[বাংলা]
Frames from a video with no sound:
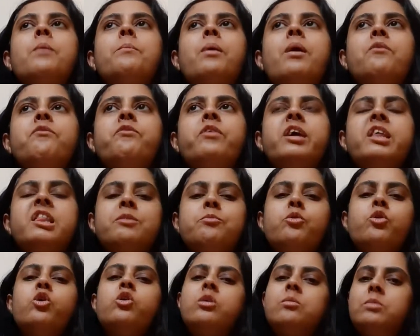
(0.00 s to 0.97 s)
বা
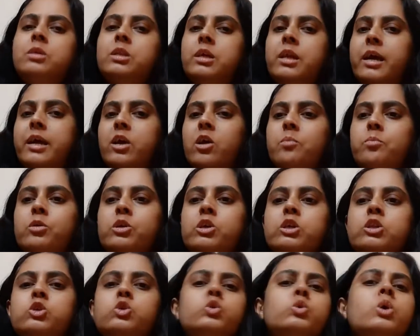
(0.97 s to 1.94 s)
ফেসবুকেও আমাদের একে
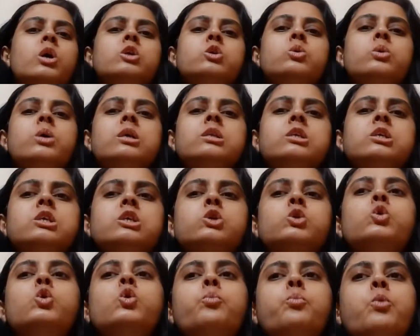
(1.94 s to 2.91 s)
অপরের সাথে যোগাযোগ আছে
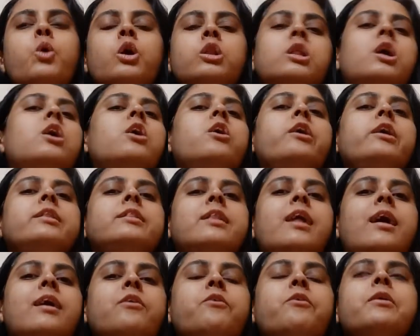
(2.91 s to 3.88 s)
যে খুব কথা হয়
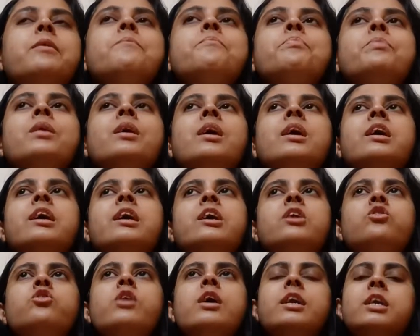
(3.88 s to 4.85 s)
তা নয়
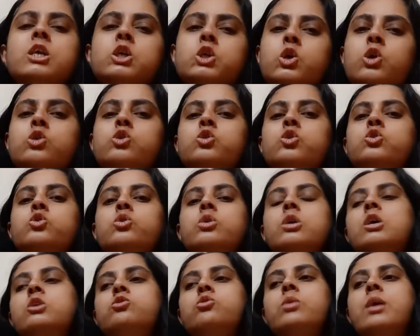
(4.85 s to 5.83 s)
কিন্তু একটা স্বচ্ছ
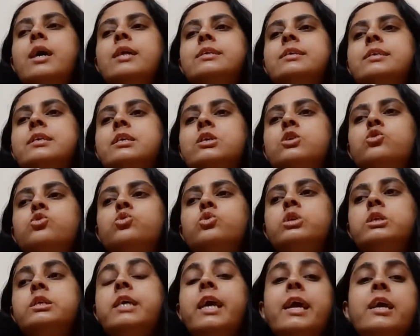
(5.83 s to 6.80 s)
যোগাযোগ আছে কিন্তু
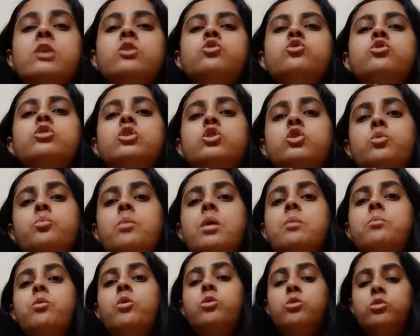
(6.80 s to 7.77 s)
সেই যদি
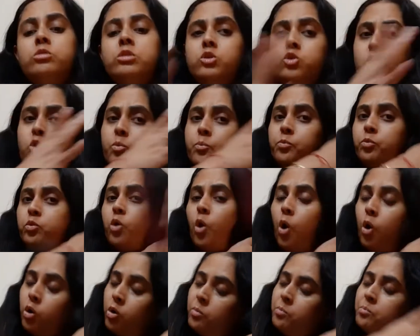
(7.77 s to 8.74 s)
তোমরা বলো যে খুব
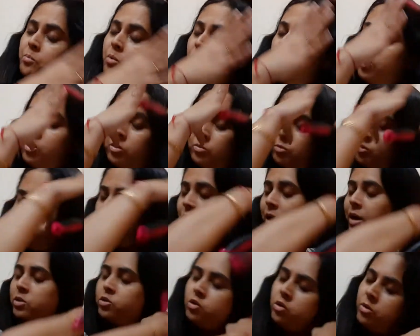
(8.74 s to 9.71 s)
দহরম মহরম
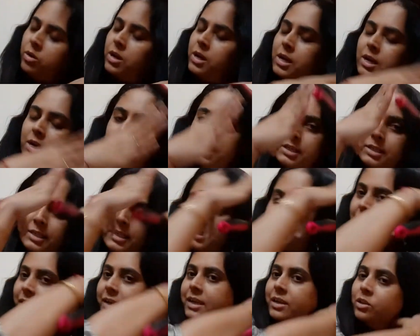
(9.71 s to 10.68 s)
যোগাযোগ
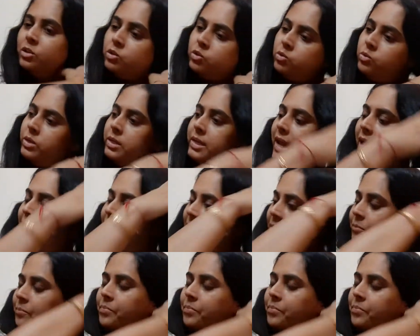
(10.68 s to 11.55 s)
সেটা কিন্তু নেই